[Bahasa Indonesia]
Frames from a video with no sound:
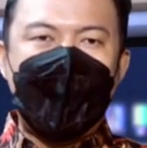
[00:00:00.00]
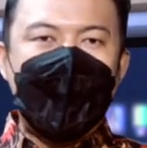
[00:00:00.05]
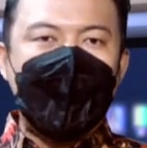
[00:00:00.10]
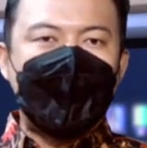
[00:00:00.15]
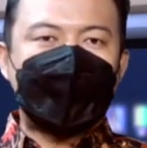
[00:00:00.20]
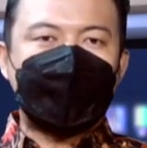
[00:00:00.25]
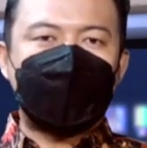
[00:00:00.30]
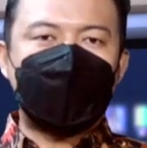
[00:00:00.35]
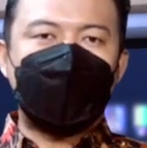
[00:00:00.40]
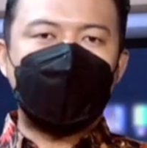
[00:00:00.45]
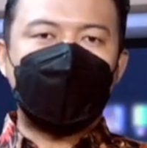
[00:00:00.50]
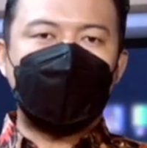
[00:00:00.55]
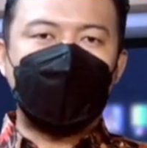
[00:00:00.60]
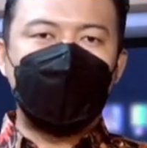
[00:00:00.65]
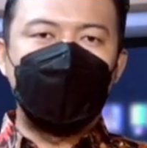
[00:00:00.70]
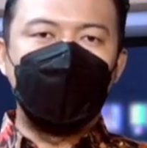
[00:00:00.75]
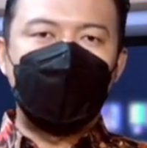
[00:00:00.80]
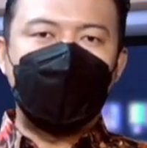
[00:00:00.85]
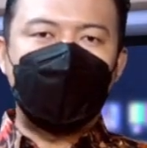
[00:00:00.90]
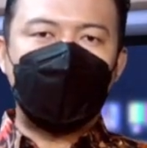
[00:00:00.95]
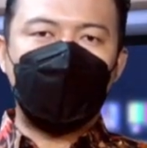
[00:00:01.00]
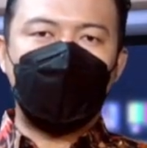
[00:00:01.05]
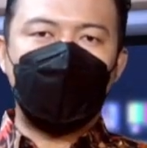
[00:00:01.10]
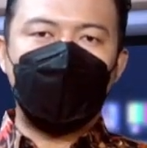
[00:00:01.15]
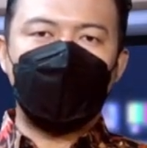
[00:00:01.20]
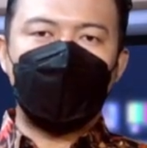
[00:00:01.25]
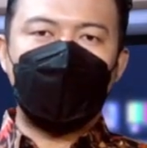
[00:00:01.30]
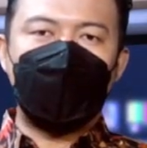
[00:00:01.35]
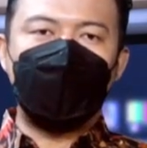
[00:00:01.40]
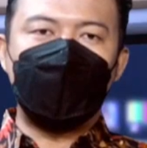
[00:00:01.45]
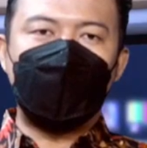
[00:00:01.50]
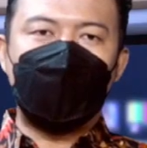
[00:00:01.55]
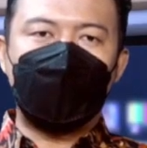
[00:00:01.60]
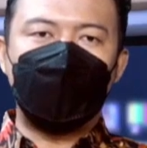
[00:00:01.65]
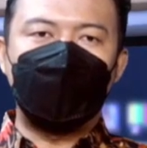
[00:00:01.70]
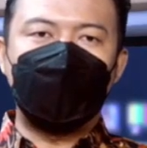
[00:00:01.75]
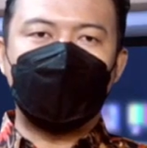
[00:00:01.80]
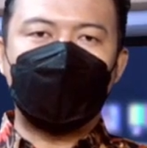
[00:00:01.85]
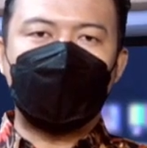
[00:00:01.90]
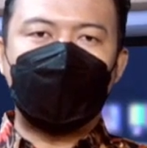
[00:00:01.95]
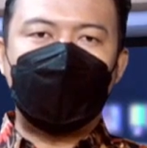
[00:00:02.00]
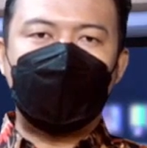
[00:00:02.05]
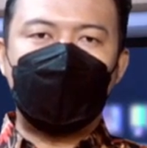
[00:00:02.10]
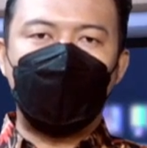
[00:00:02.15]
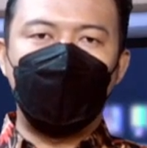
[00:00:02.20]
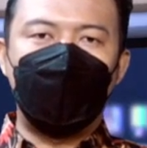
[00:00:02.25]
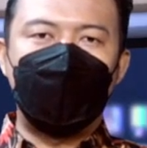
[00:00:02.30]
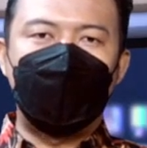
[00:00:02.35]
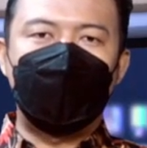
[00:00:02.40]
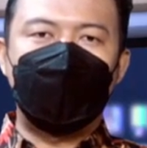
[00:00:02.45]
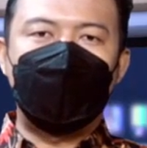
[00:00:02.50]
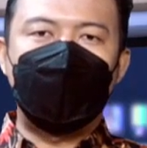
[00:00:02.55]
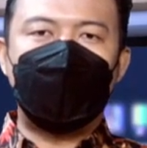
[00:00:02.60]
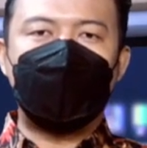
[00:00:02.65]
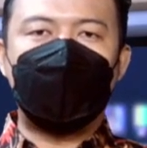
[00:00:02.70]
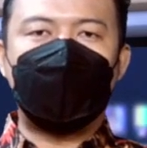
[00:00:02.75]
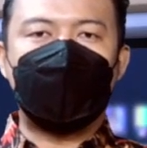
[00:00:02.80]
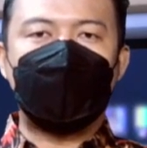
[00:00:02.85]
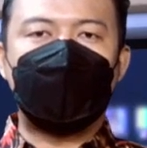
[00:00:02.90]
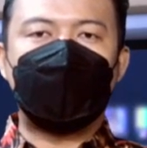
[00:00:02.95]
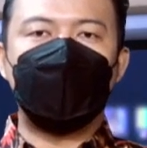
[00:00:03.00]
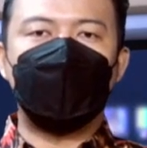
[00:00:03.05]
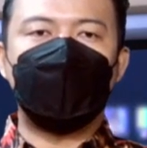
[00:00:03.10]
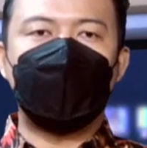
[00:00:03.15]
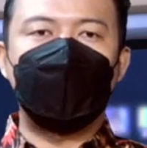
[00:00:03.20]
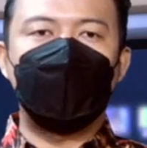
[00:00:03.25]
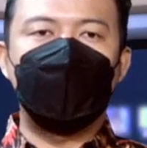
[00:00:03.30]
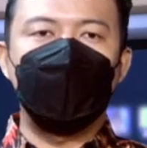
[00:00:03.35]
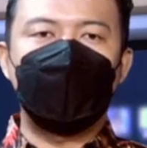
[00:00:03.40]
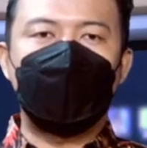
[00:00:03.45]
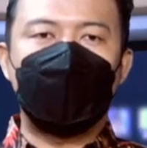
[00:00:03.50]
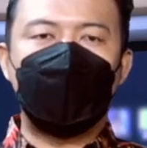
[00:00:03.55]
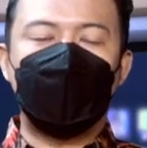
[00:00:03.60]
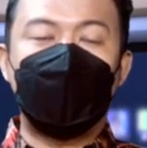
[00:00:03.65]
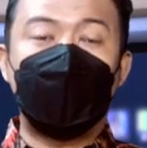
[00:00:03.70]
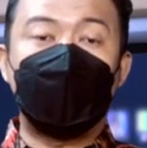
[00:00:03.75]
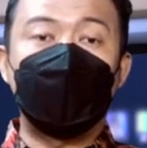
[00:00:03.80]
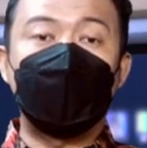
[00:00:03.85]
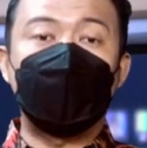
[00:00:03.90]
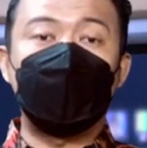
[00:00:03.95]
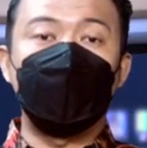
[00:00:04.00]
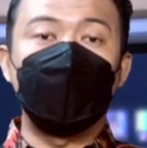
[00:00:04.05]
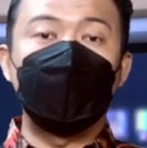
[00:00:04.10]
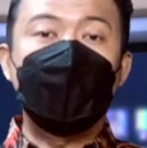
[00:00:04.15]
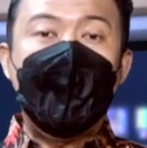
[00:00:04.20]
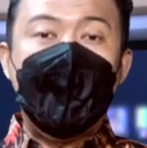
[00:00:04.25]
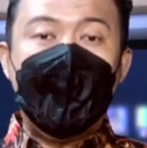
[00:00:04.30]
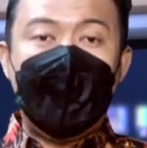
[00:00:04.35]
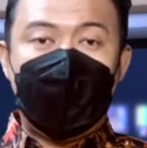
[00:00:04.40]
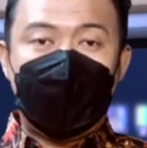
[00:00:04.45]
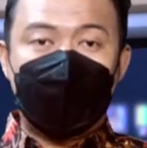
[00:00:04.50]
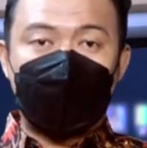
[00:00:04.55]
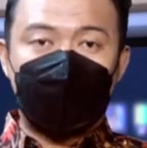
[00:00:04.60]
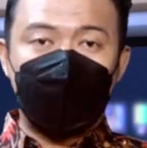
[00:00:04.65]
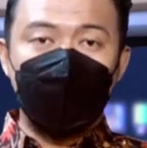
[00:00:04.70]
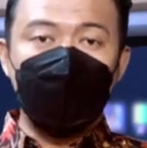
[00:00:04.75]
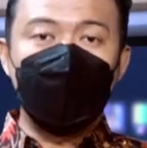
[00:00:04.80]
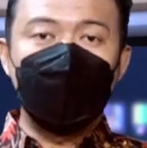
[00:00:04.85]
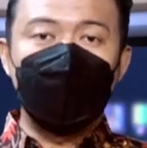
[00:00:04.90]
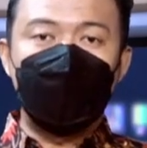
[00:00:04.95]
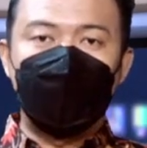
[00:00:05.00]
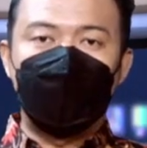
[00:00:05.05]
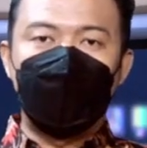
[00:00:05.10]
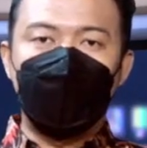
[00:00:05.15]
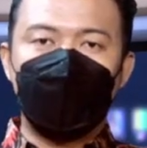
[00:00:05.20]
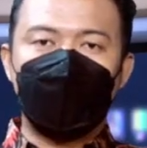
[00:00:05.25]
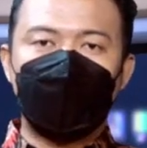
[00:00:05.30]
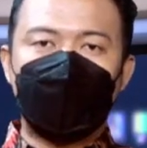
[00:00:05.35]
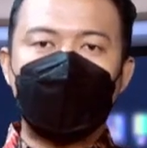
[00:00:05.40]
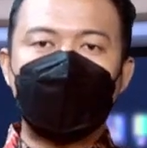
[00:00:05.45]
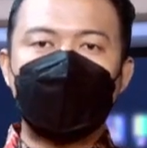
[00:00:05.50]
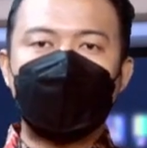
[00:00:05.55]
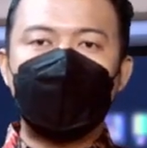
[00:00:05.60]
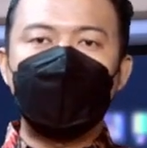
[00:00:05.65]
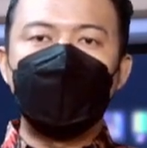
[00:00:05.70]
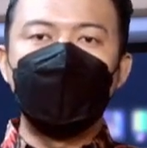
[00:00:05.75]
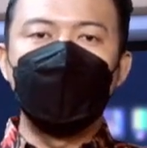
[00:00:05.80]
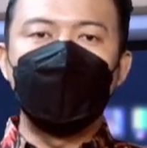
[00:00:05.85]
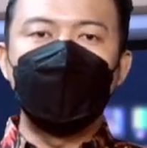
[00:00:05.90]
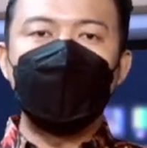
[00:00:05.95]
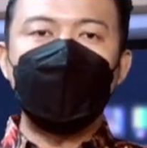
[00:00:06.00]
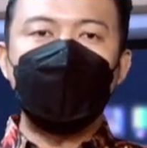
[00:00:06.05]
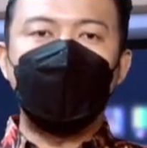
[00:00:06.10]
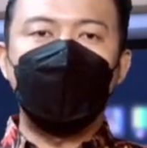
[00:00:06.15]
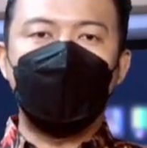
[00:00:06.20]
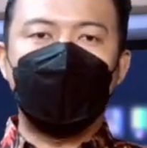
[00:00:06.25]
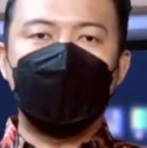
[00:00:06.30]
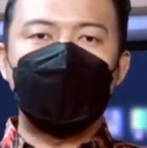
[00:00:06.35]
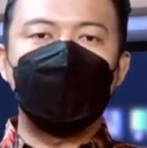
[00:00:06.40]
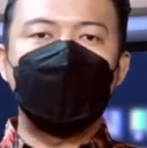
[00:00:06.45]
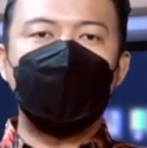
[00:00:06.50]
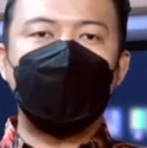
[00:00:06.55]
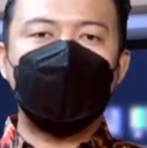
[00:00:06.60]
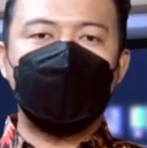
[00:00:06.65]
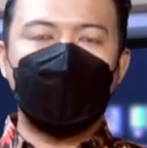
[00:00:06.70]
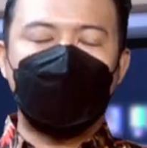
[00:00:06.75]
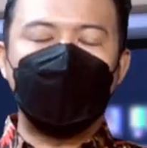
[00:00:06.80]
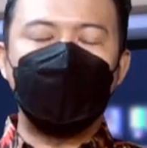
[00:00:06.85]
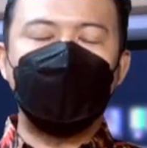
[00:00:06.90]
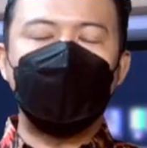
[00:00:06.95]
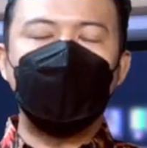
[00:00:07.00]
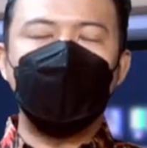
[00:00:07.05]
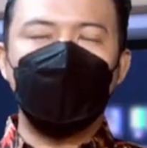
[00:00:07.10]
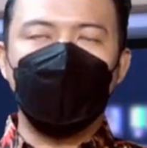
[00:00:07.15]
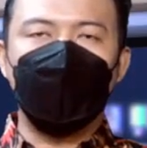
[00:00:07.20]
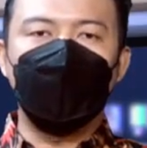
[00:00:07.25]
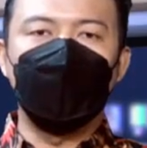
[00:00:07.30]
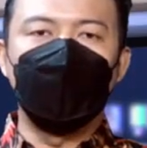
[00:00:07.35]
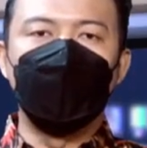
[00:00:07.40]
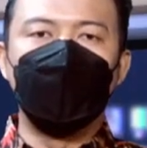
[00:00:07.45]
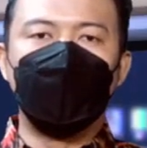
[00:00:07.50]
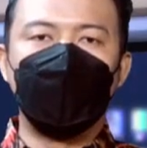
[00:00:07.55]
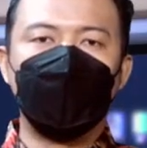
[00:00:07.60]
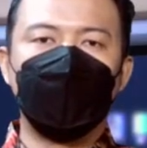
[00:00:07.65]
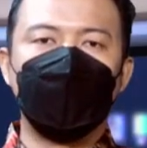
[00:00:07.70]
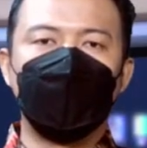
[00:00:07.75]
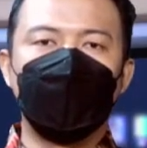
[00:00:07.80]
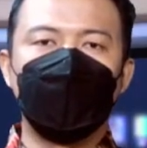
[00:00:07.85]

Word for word: Tersangka dugaan korupsi yang mengakibatkan kerugian negara ratusan juta rupiah itu langsung dijebloskan ke bui oleh jaksa penuntut umum.